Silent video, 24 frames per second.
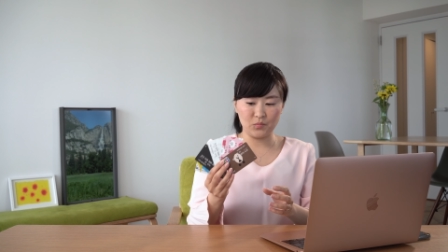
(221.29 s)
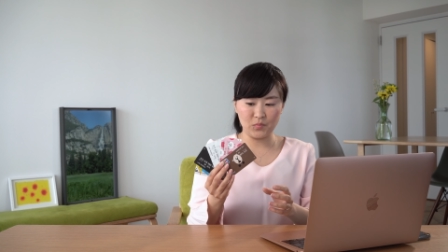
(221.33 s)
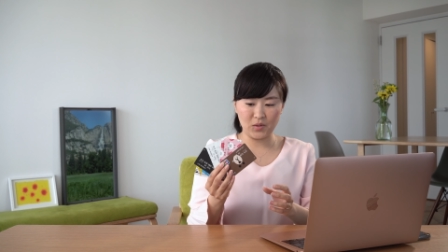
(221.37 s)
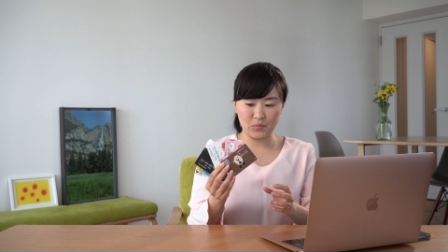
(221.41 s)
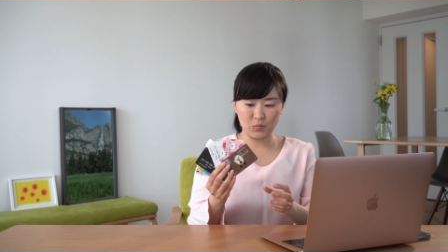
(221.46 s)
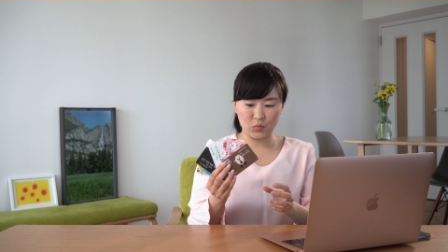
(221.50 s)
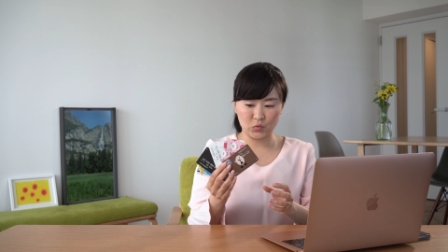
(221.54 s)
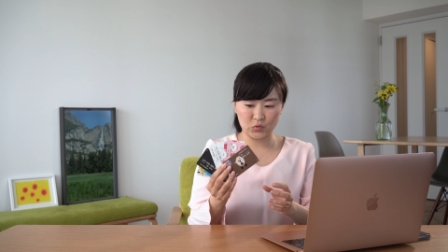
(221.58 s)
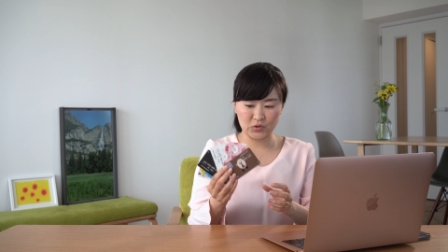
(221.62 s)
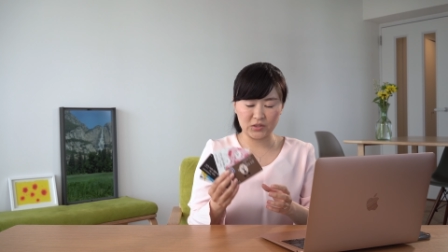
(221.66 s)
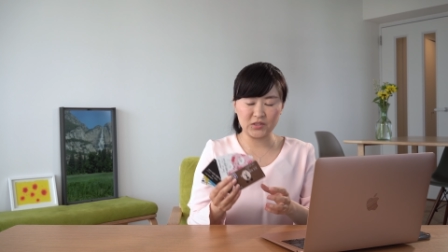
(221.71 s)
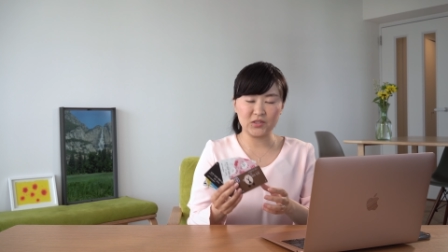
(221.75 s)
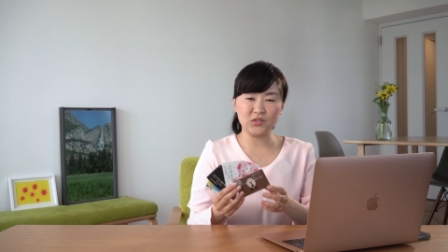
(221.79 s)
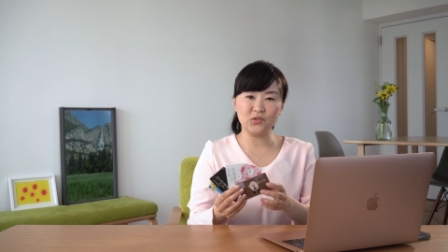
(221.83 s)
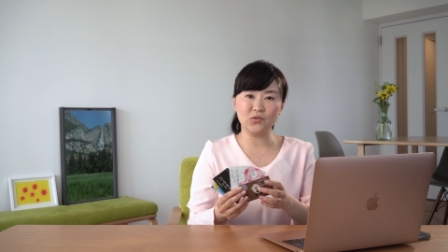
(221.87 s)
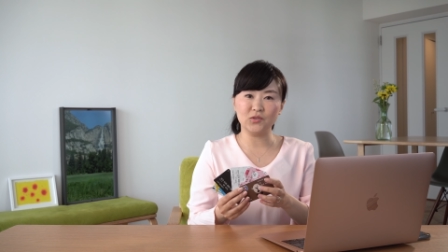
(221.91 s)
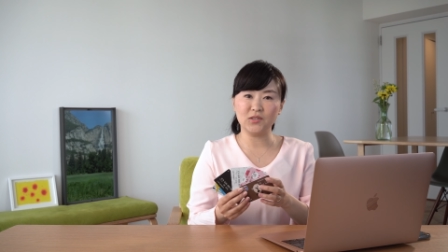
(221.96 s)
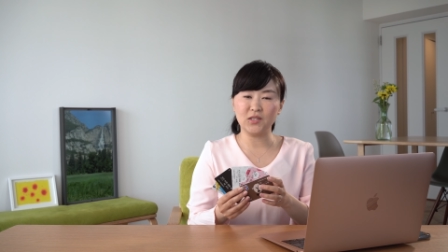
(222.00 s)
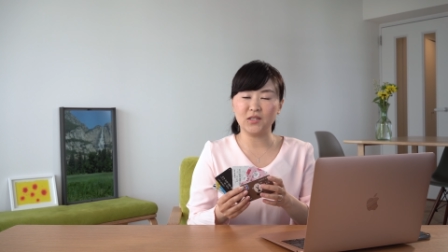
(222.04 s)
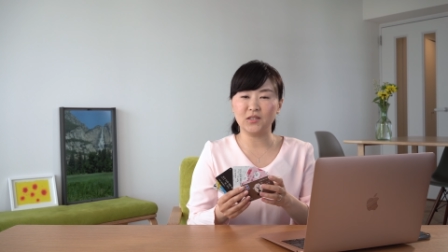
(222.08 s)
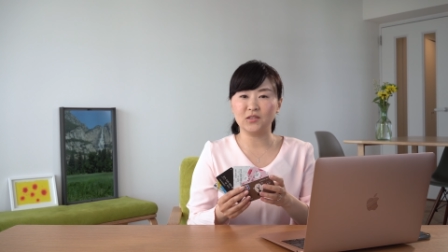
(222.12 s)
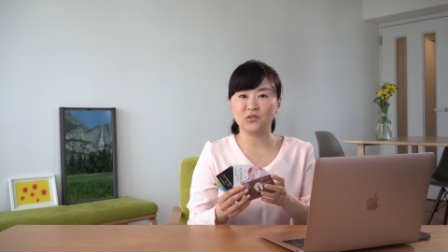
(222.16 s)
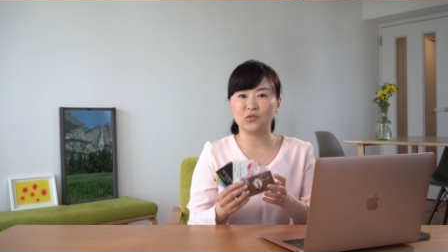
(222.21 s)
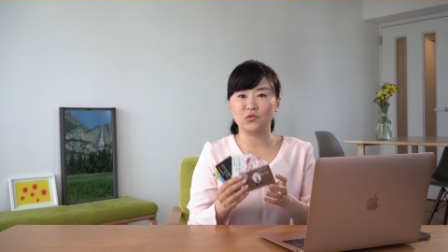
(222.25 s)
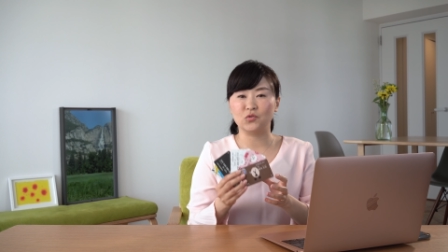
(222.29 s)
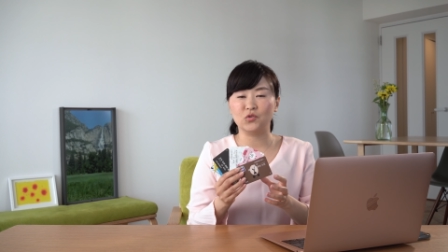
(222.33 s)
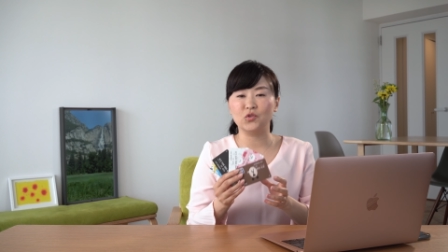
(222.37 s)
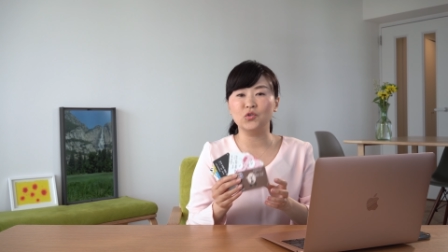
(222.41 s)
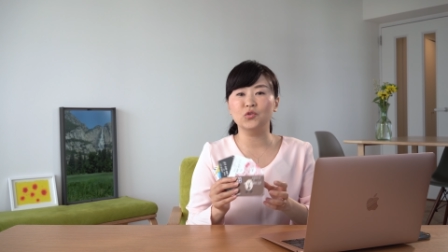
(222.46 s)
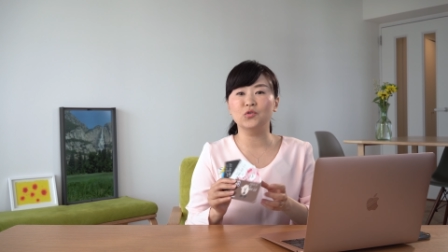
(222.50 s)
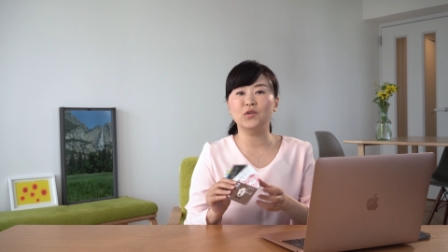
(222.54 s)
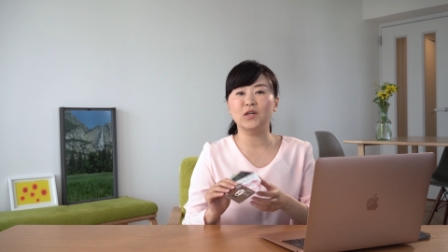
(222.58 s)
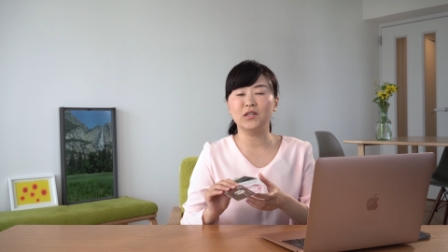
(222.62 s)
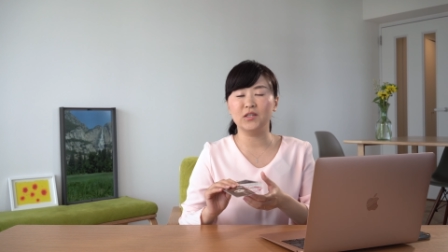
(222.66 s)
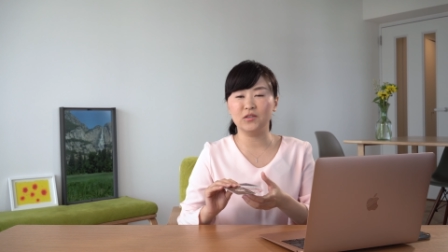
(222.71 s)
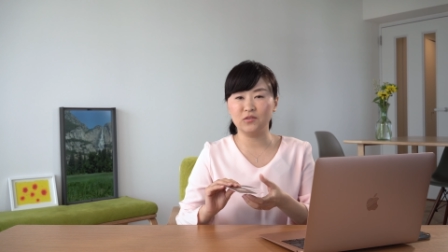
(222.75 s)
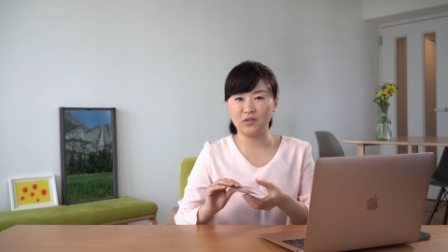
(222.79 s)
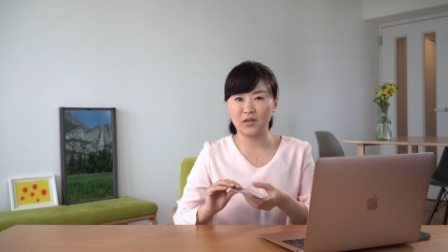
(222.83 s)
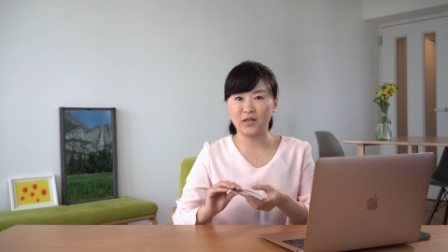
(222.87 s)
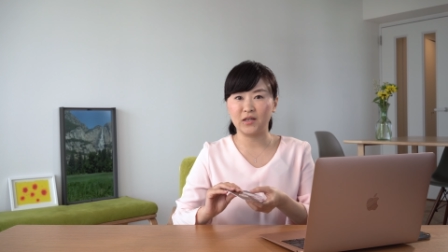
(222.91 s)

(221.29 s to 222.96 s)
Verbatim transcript: まあ、もう日常生活の9割ぐ